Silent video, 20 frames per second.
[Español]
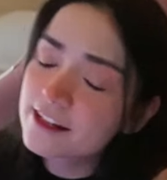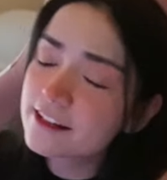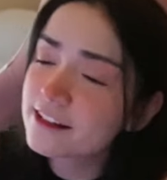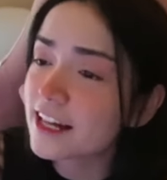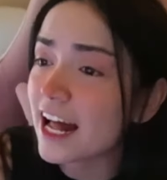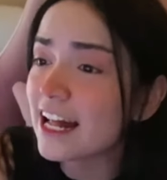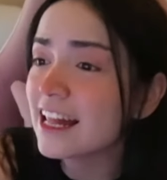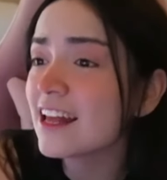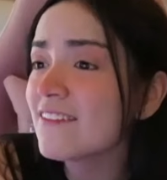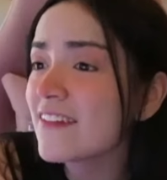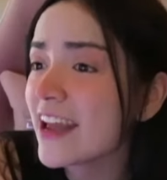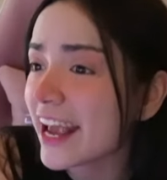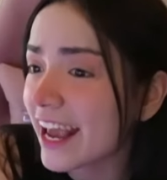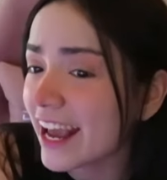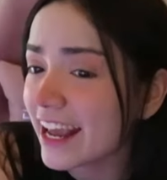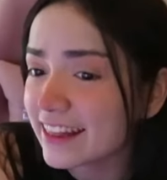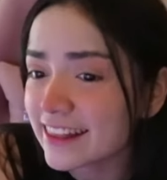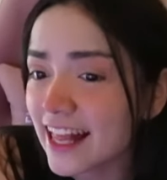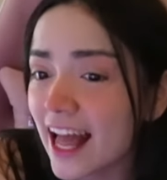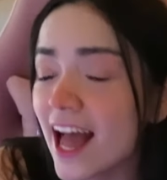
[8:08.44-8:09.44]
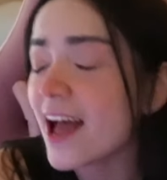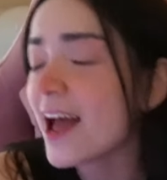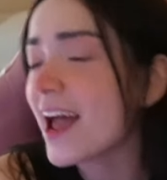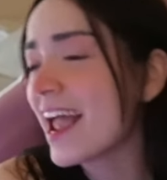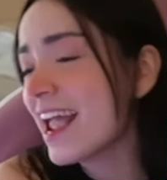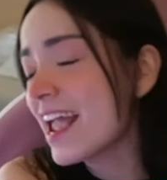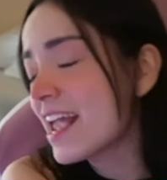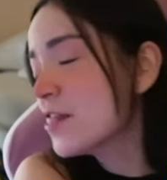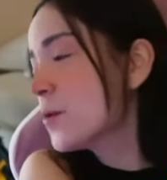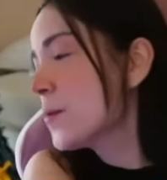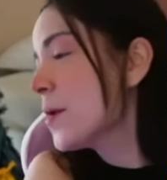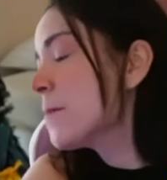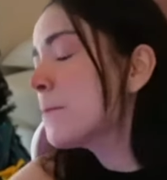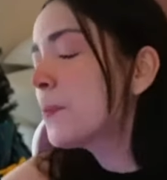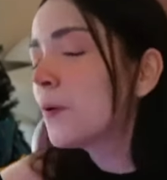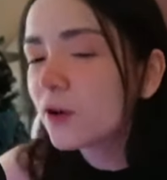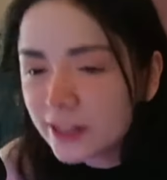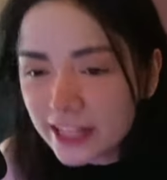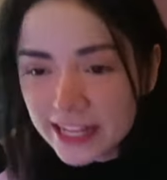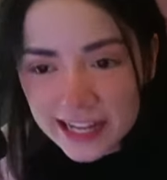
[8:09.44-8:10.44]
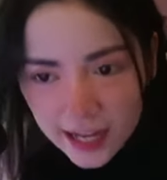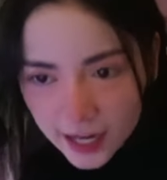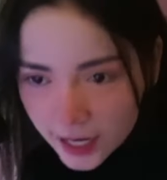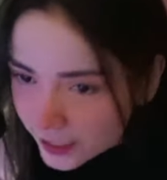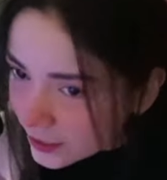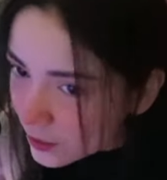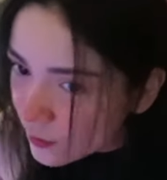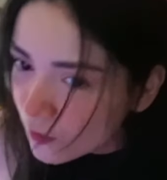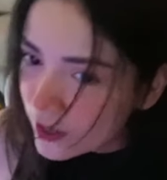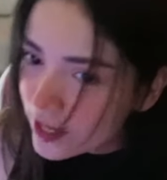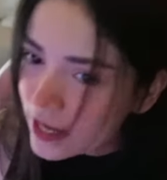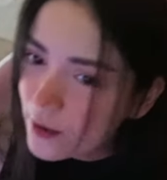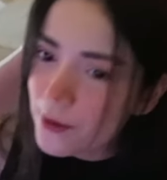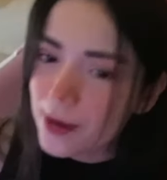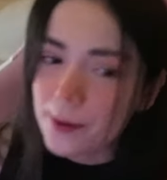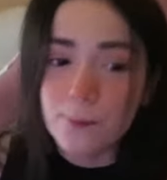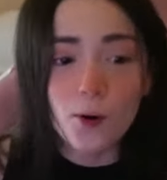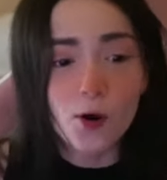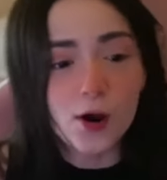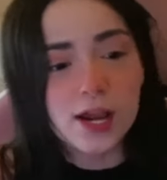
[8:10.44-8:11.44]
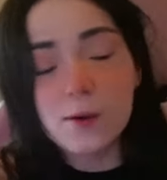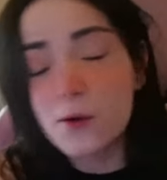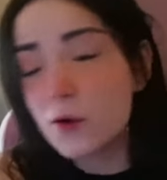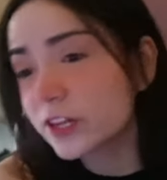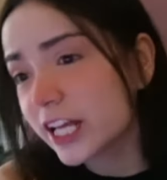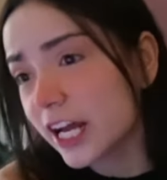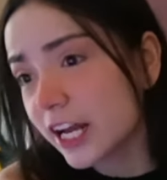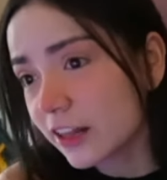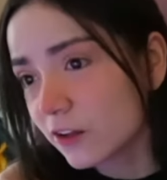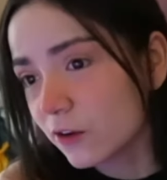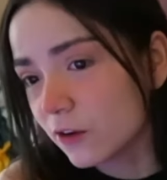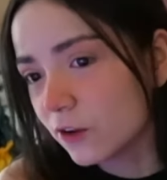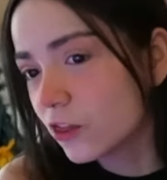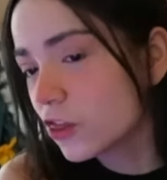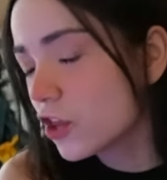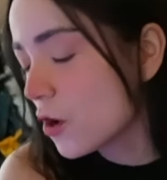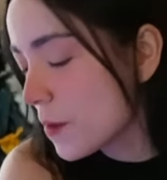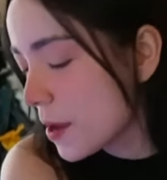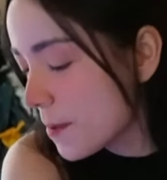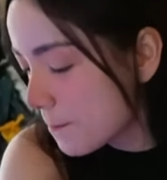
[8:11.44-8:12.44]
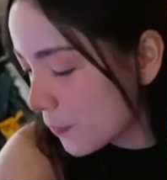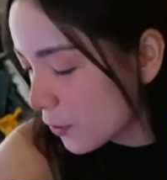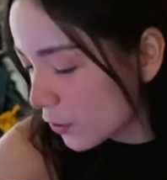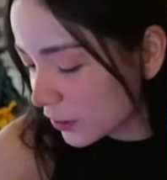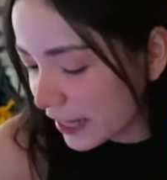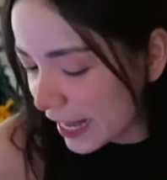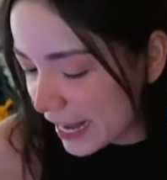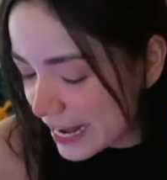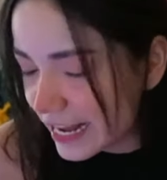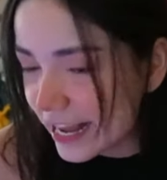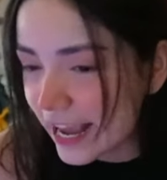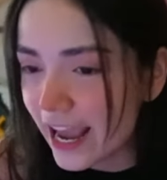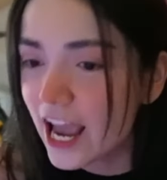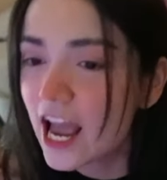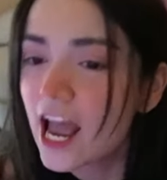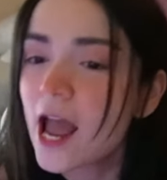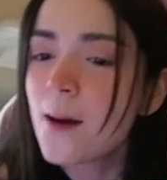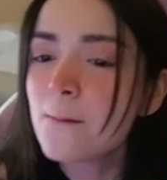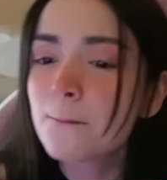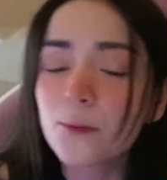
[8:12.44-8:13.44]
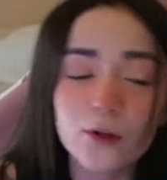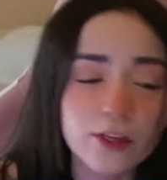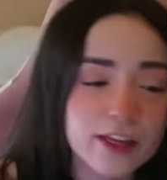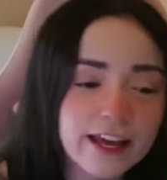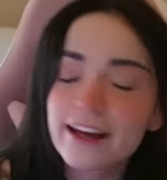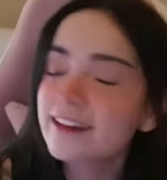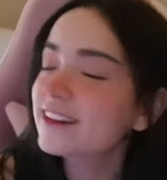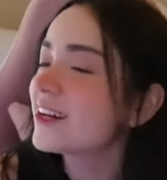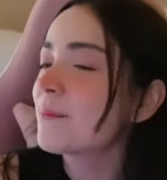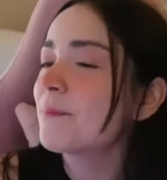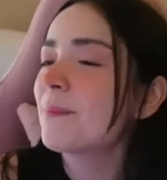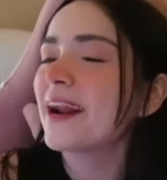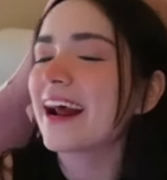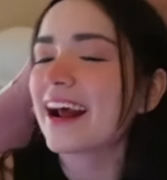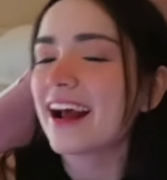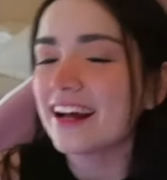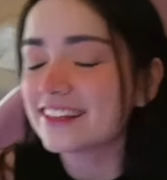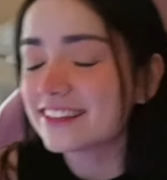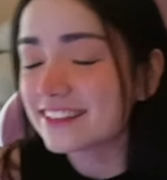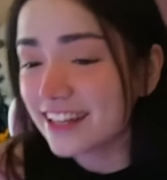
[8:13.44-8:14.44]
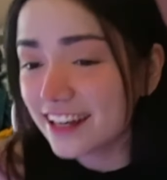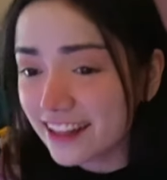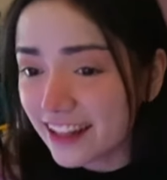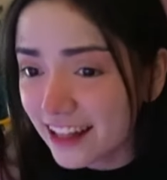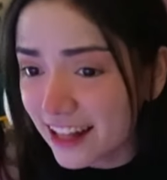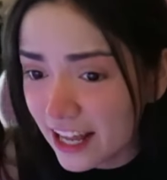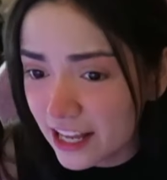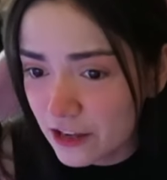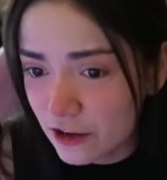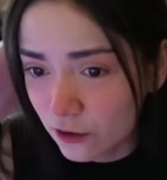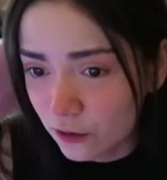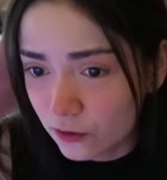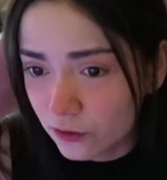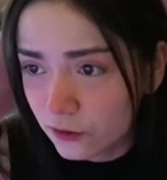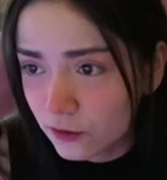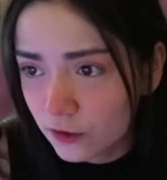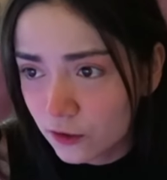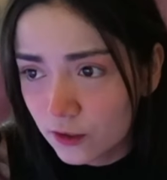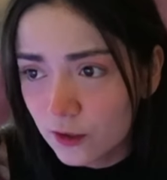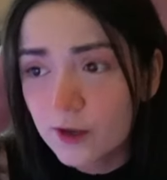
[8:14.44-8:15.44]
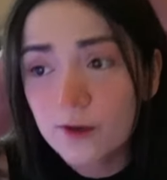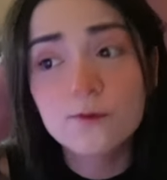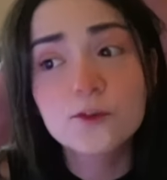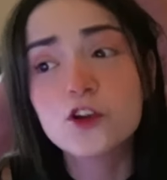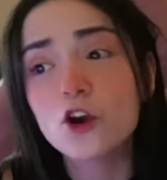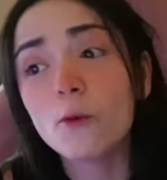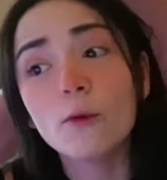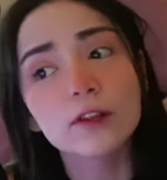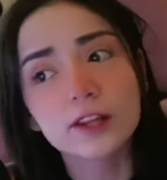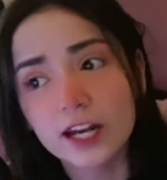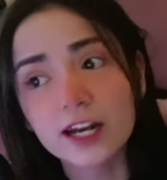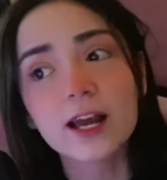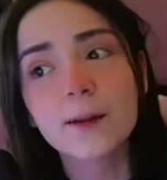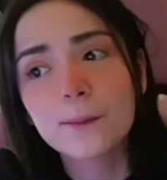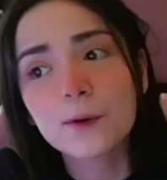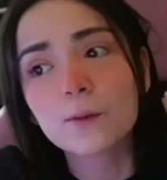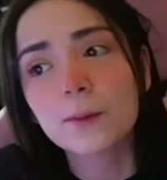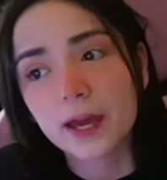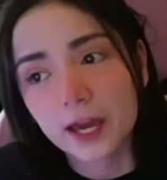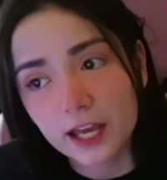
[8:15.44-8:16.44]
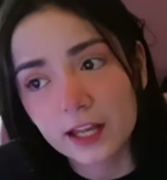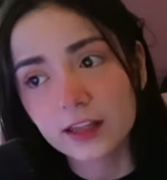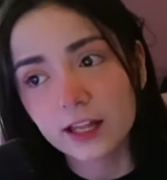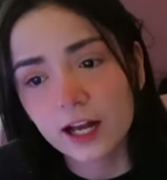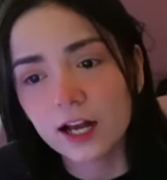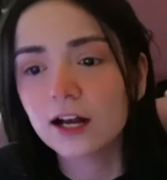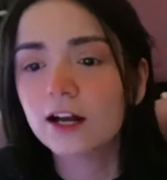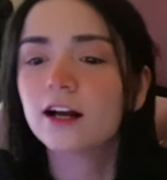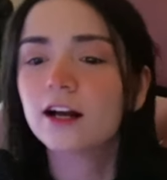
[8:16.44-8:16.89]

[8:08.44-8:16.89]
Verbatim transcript: Si sale Vegeta, eh, no me importa en qué categoría, güey. Voy a votarlo. No me importa en qué. Podría ser para caster del año. Yo votaría por Vegeta.